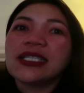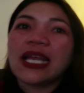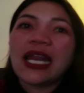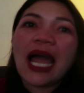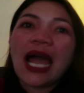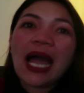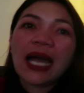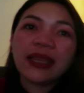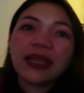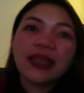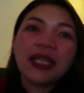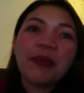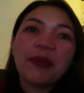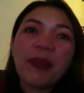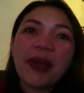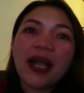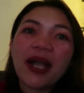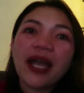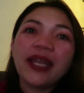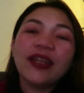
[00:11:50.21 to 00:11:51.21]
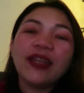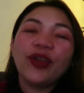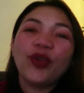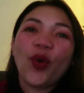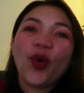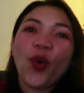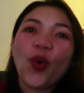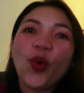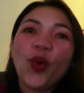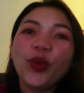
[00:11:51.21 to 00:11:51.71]
Sa lahat ng mga
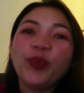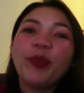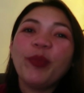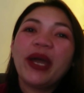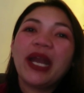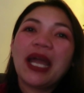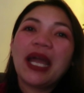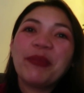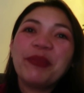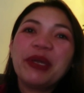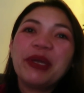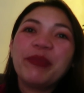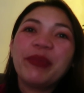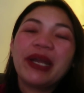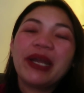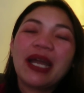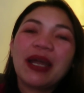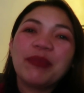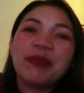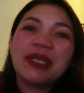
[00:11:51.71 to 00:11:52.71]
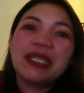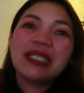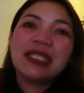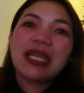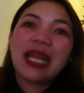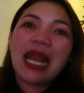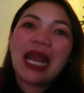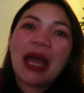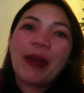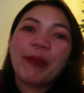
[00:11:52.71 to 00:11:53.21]
nanood, maraming maraming
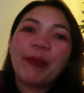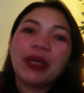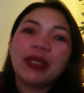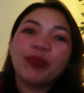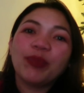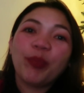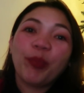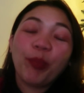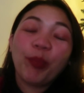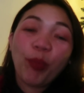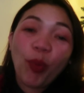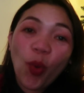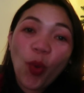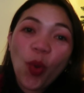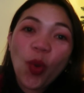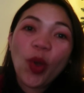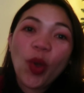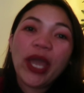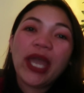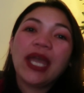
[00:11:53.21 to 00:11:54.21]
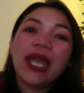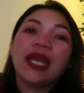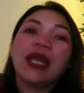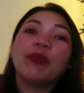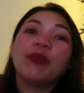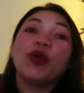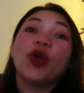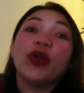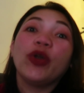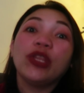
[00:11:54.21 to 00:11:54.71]
salamat po. And
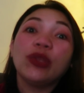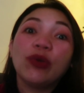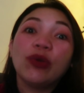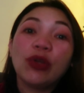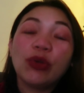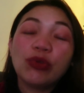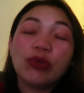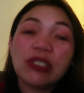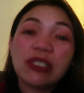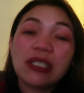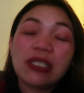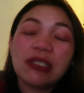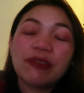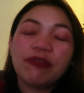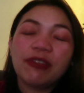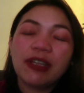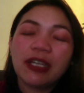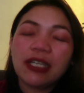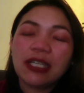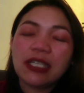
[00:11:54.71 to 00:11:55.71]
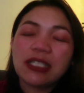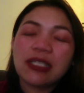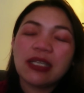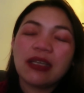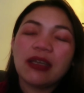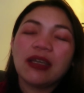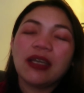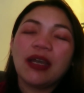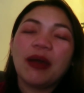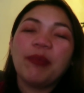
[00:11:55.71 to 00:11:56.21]
I'm going to close this vlog
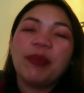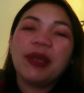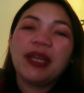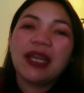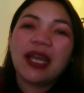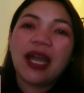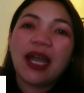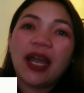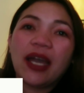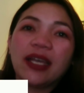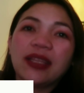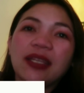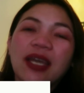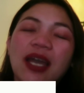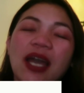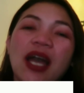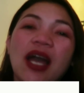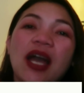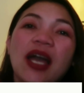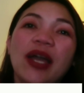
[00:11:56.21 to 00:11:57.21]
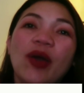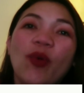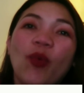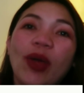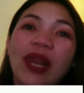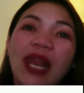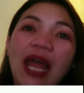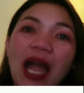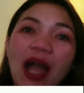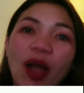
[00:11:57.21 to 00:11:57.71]
kasi gabi na at
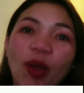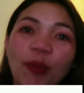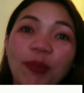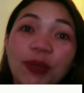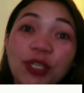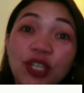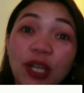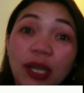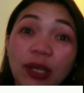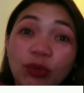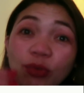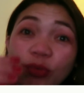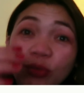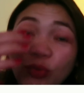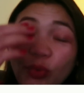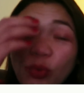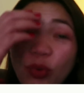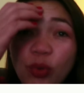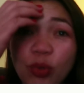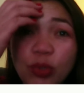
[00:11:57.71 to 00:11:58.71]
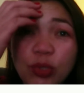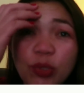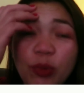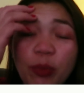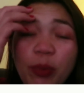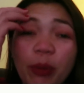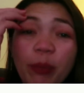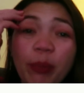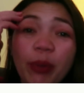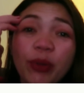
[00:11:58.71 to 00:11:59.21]
wala ako masyadong tulog.
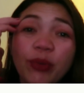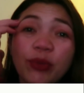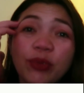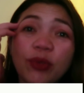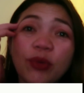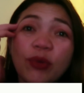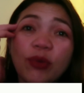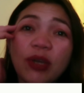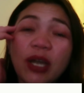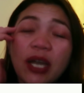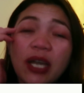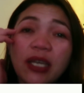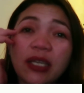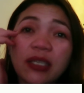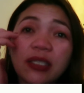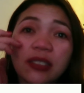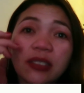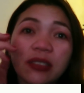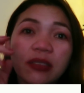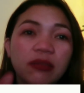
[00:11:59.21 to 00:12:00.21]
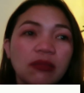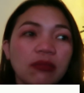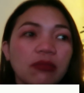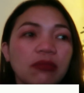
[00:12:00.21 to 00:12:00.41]
Sobrang pagod ko, guys.